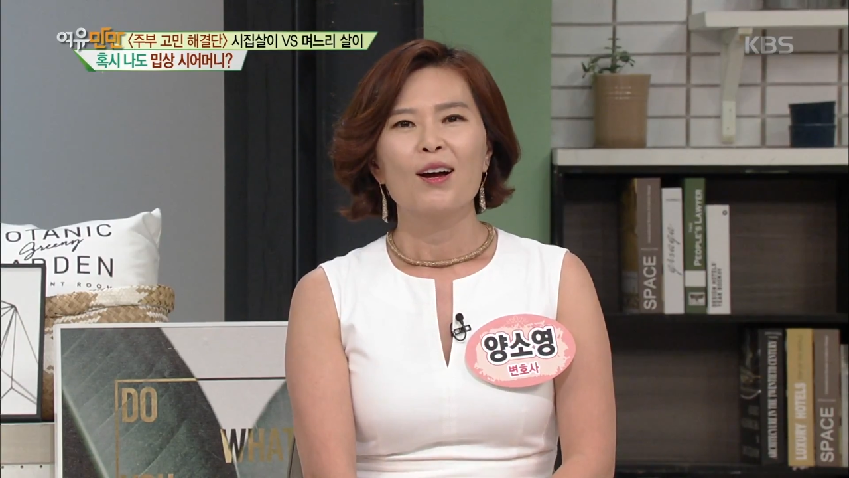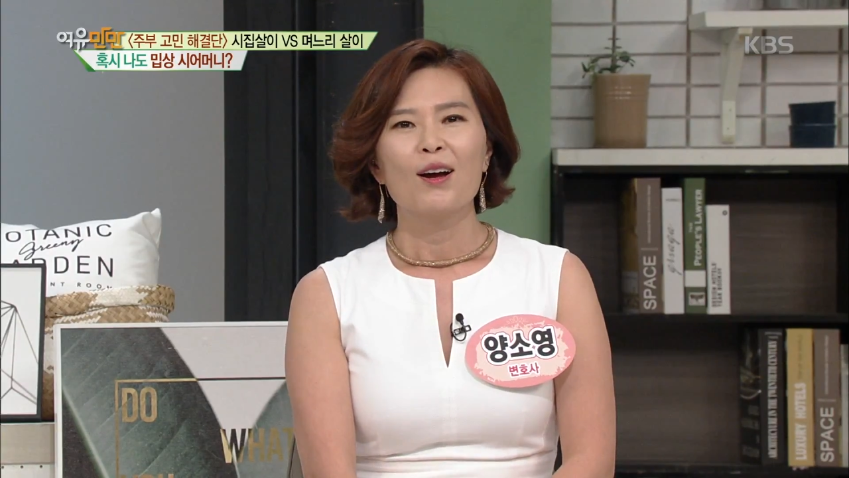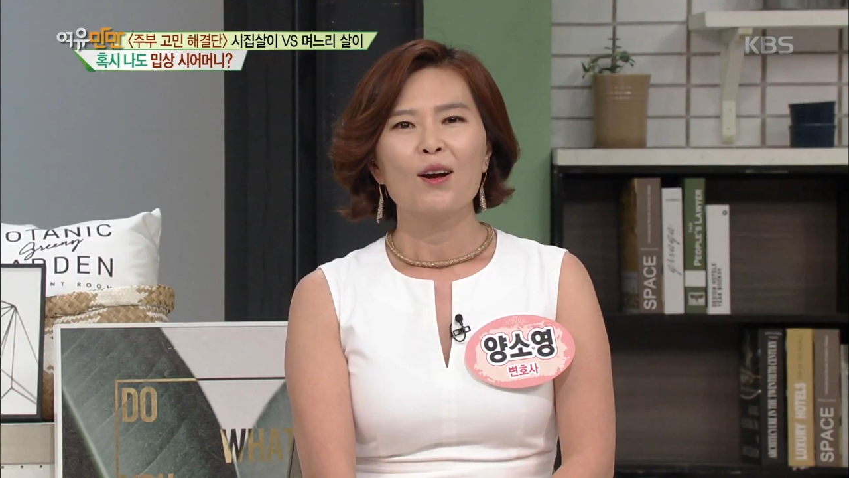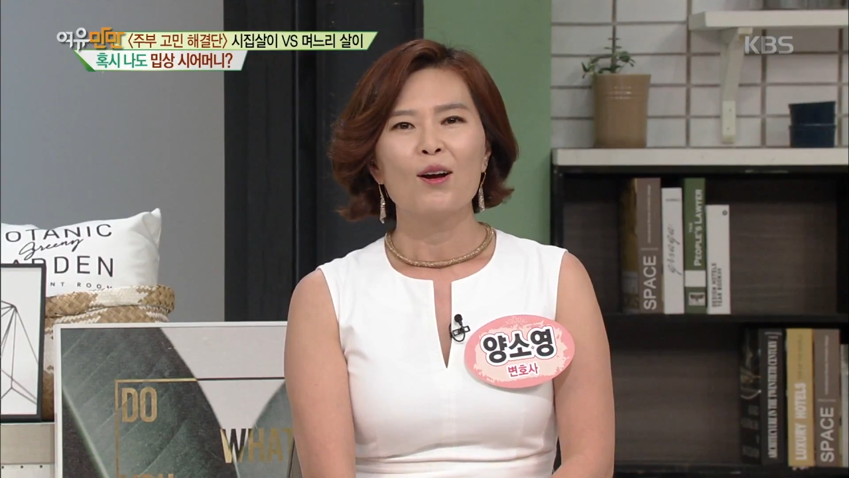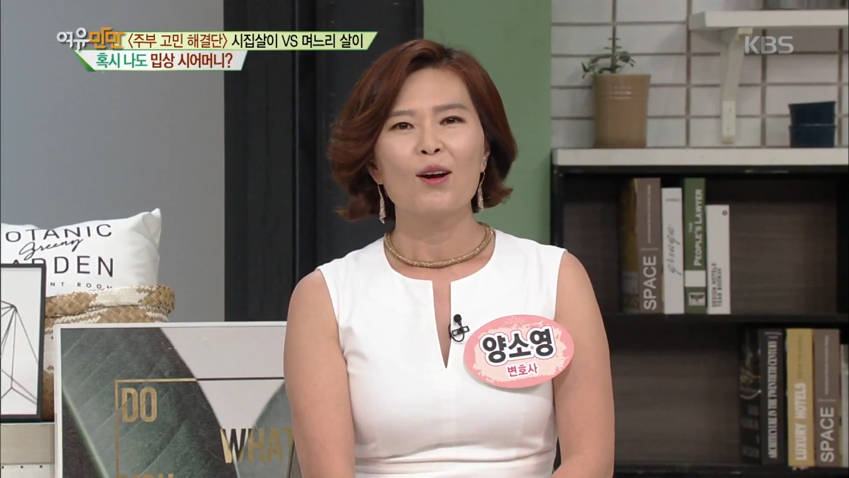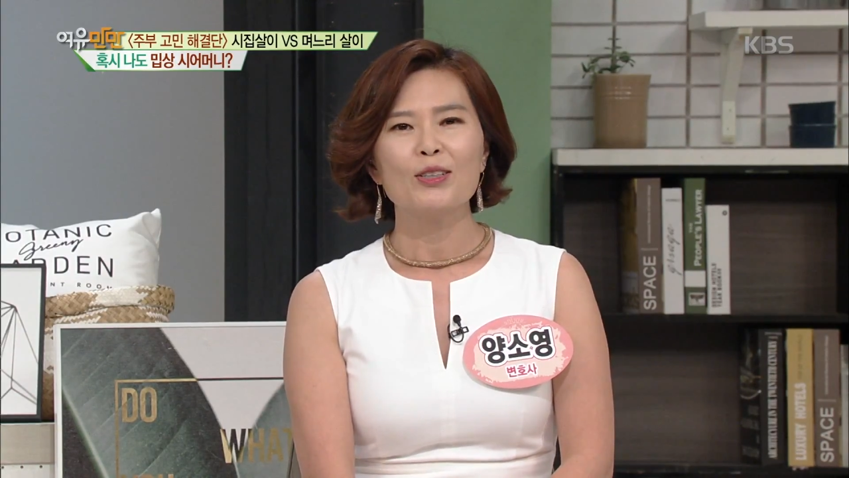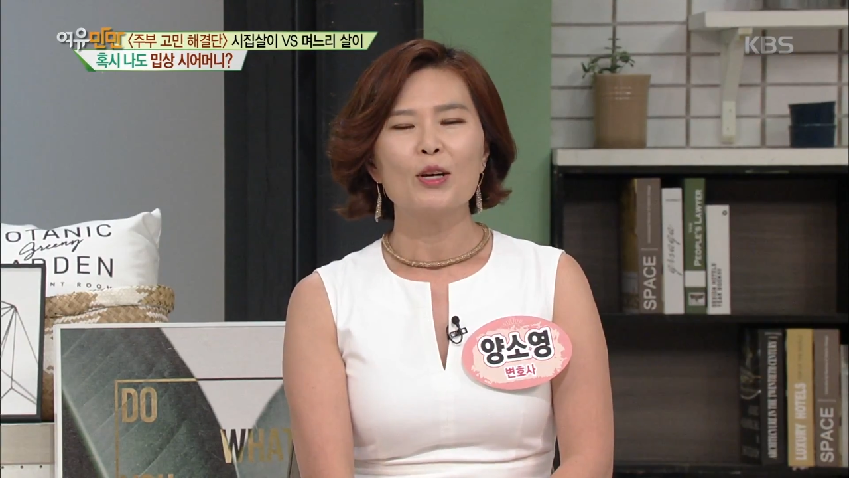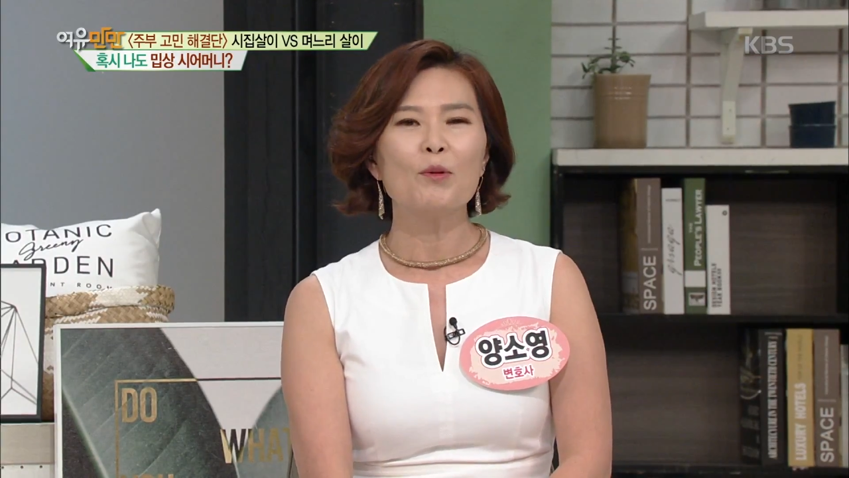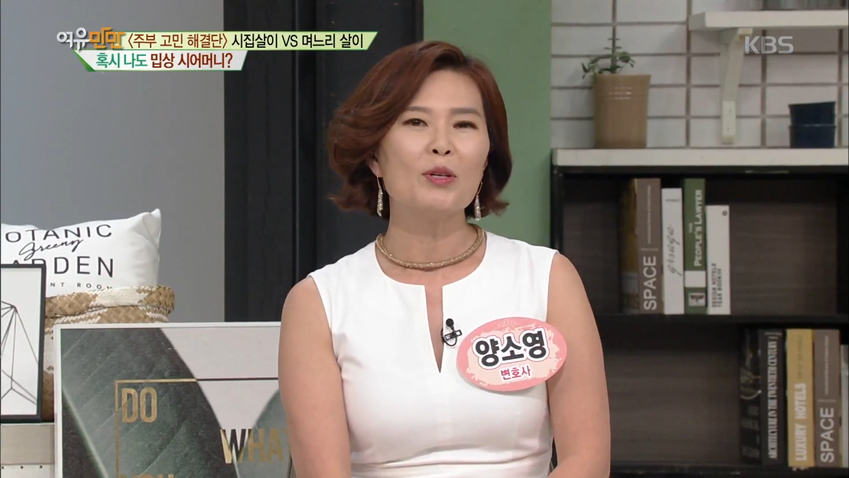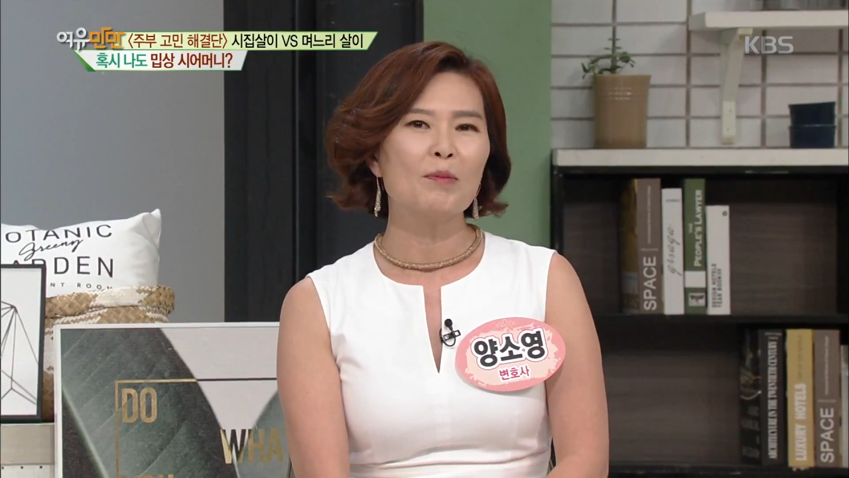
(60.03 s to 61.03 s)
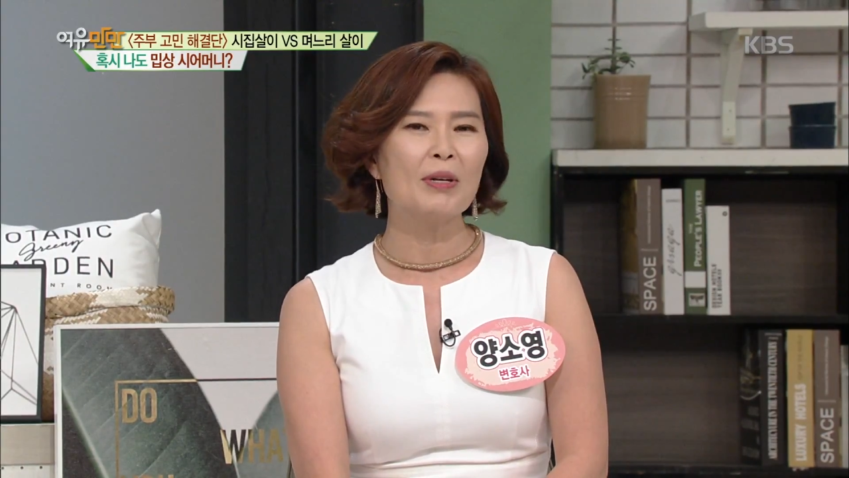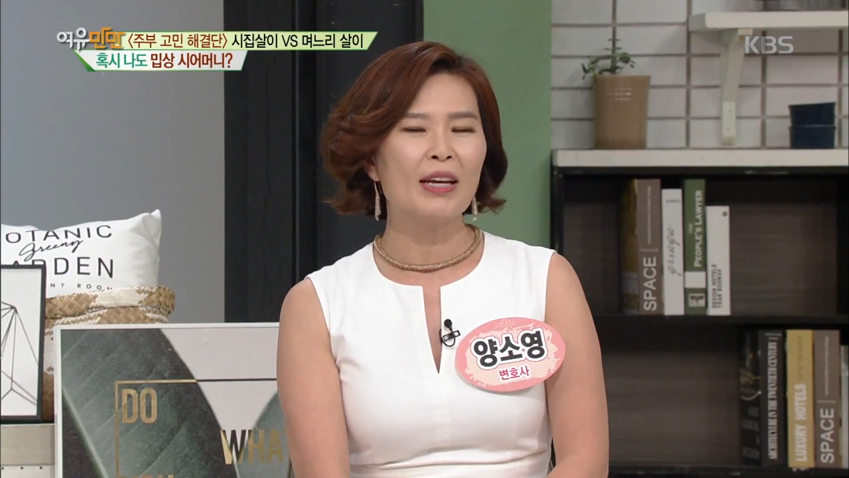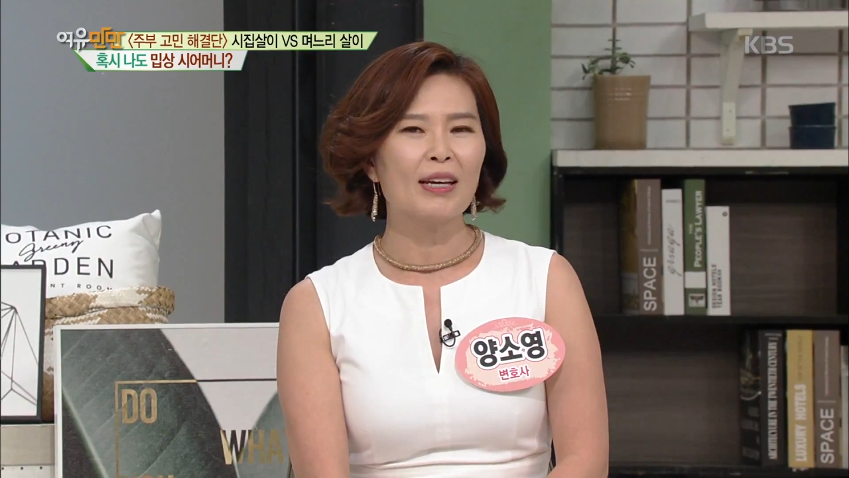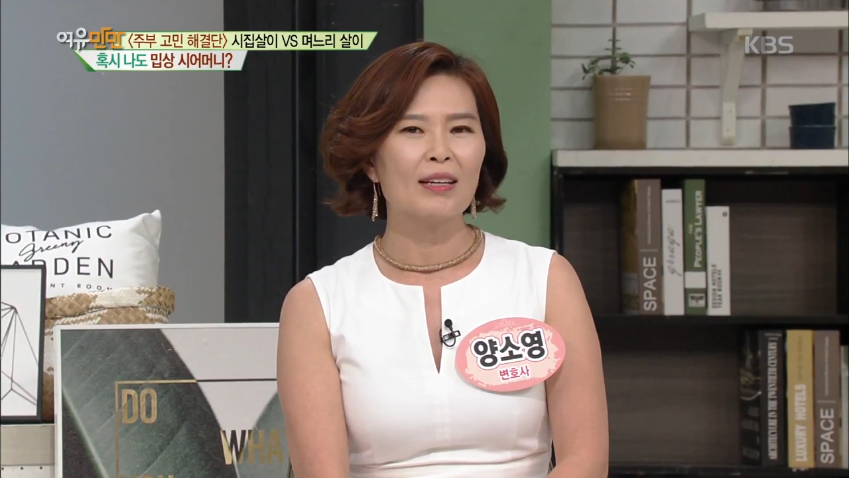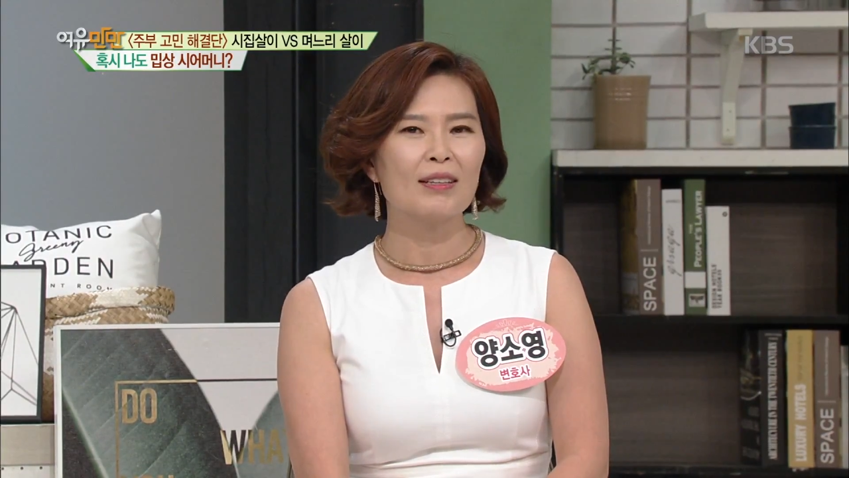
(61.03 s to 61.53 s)
어,
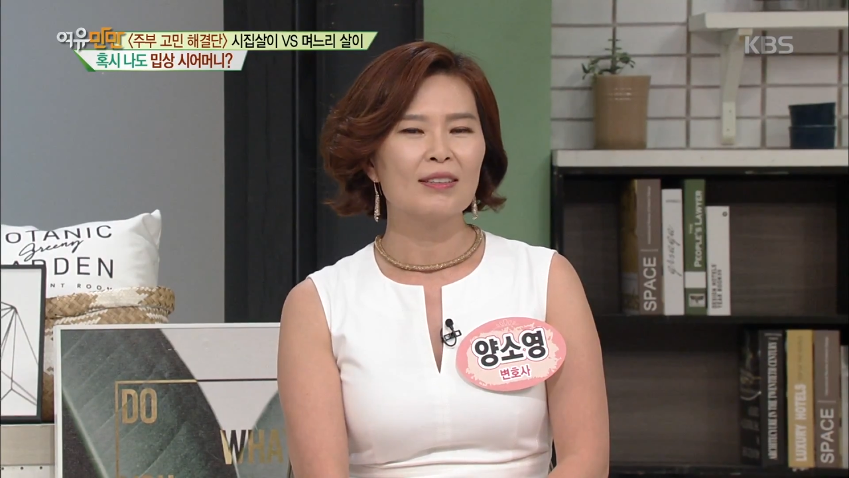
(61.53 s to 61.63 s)
시어머님이